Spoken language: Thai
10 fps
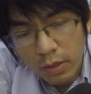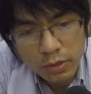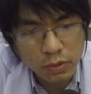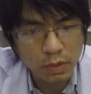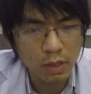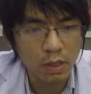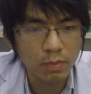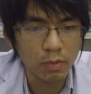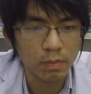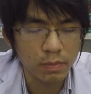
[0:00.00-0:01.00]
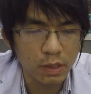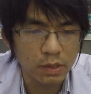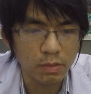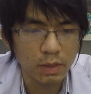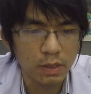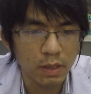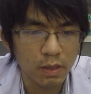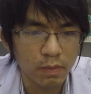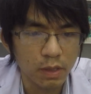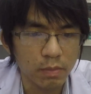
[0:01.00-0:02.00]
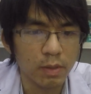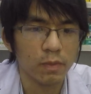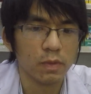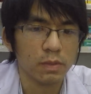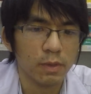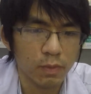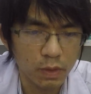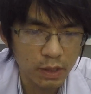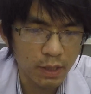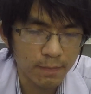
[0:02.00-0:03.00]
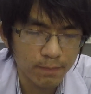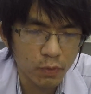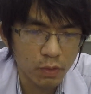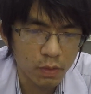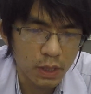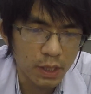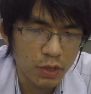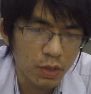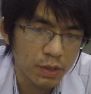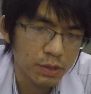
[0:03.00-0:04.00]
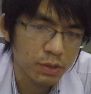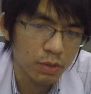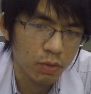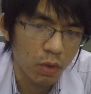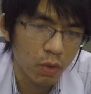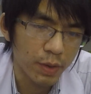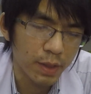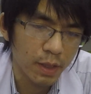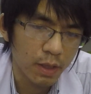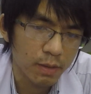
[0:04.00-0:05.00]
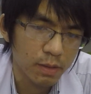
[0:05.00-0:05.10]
สวัสดีครับผมเพสันมิกนะฮะ วันนี้มามาพูดเรื่องผลของการใช้สเตียรอยนะฮะ